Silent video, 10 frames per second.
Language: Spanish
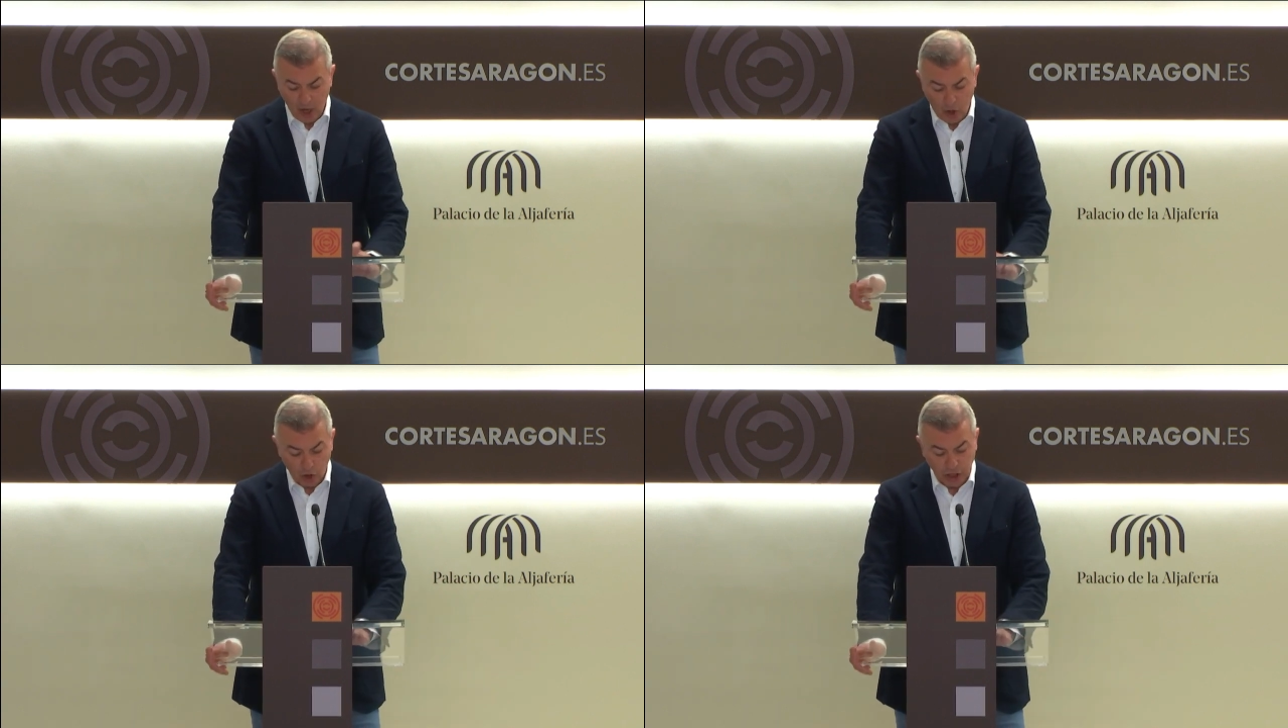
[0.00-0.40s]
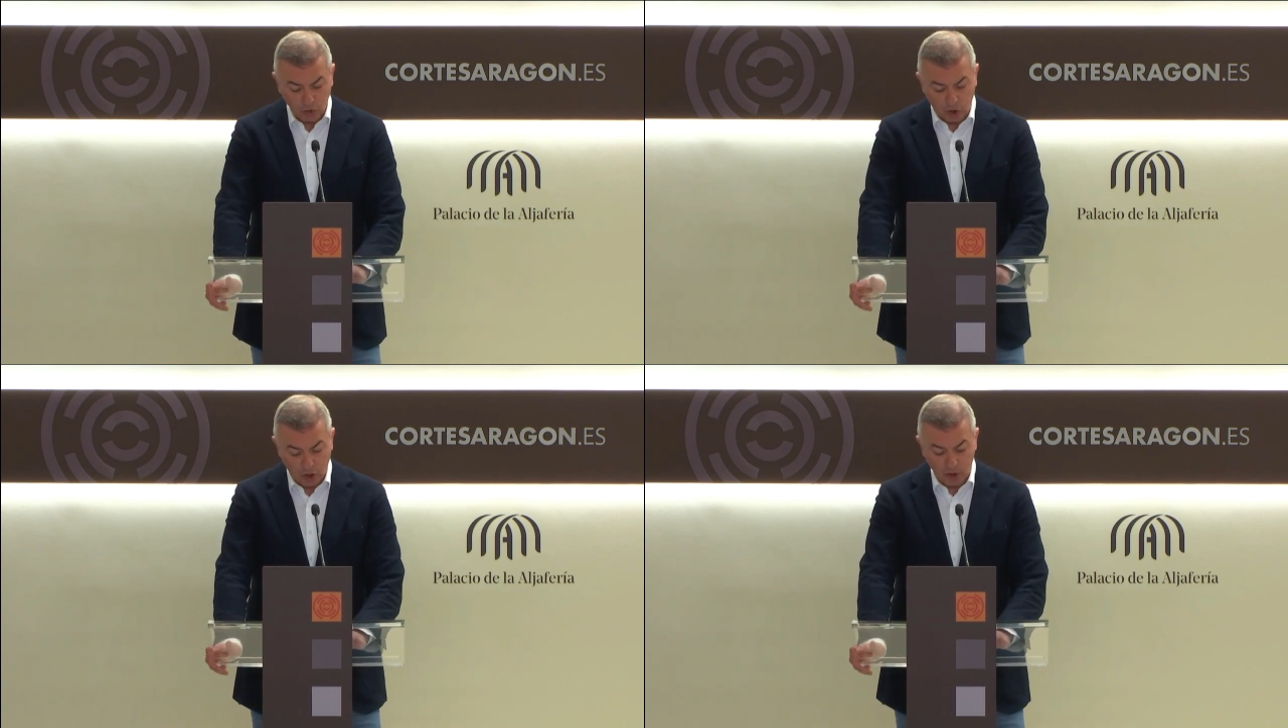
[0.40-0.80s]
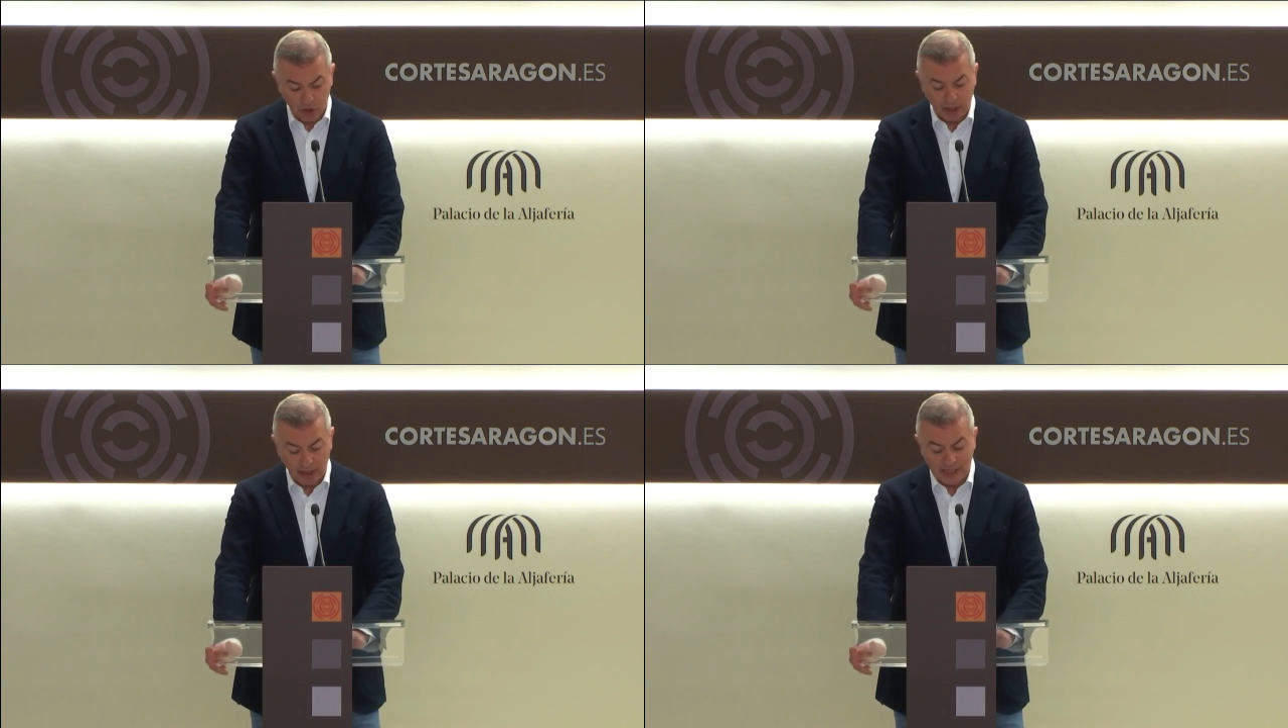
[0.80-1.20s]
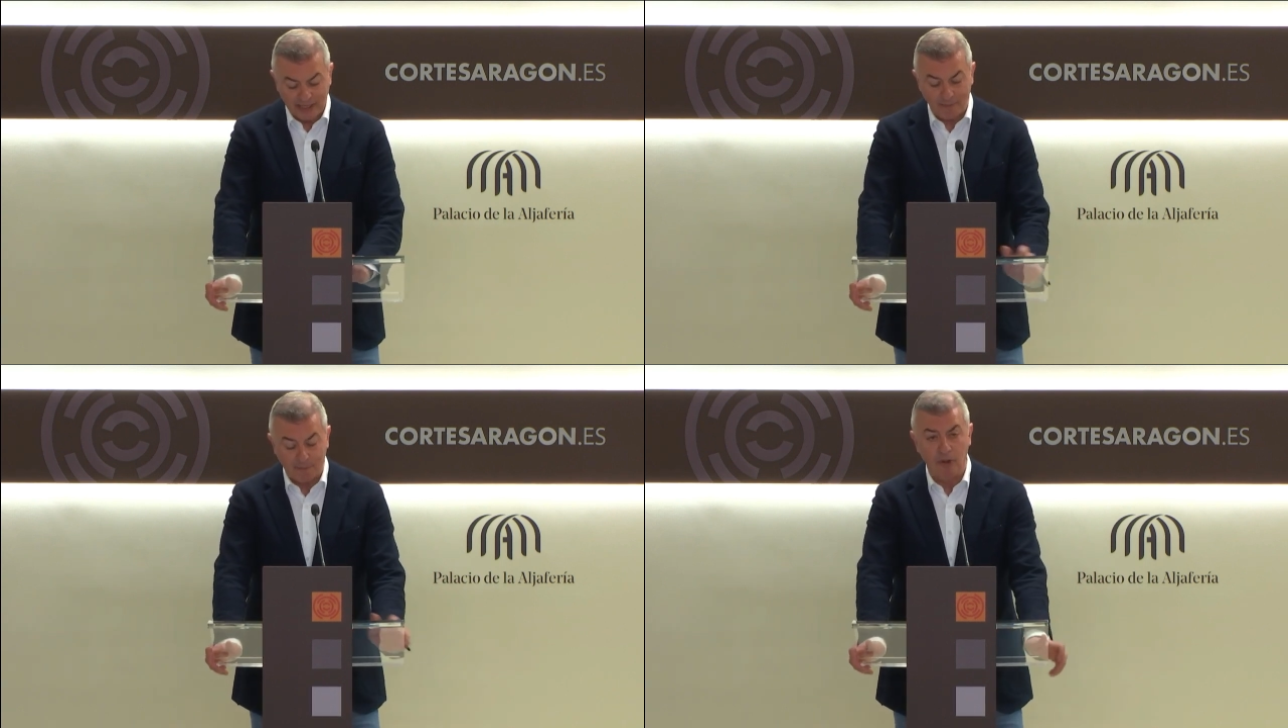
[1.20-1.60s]
los autónomos que
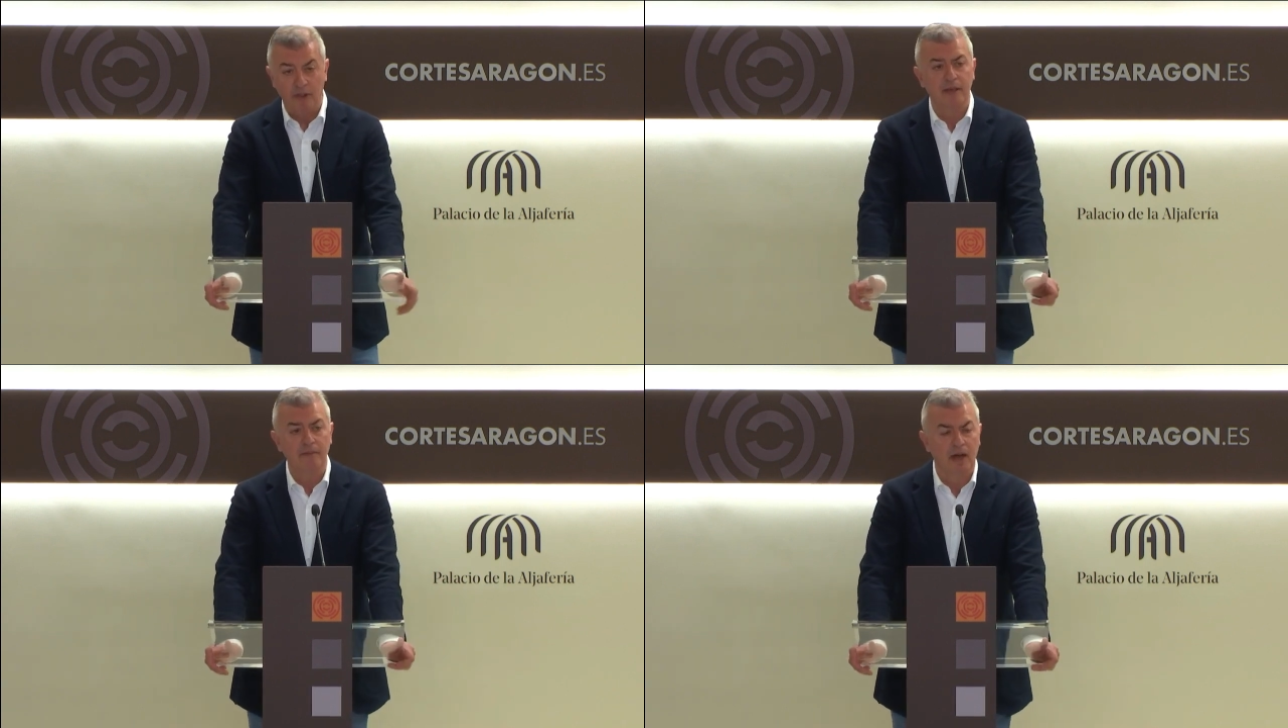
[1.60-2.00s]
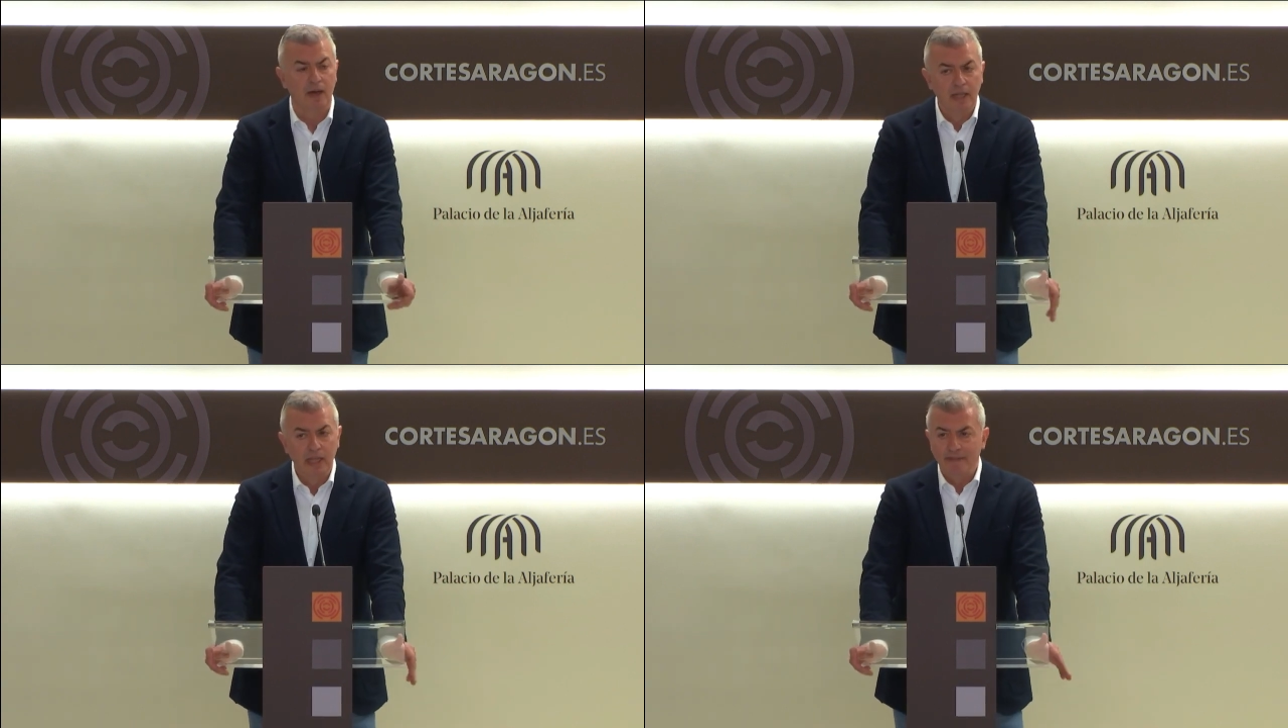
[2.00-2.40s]
ingresan por encima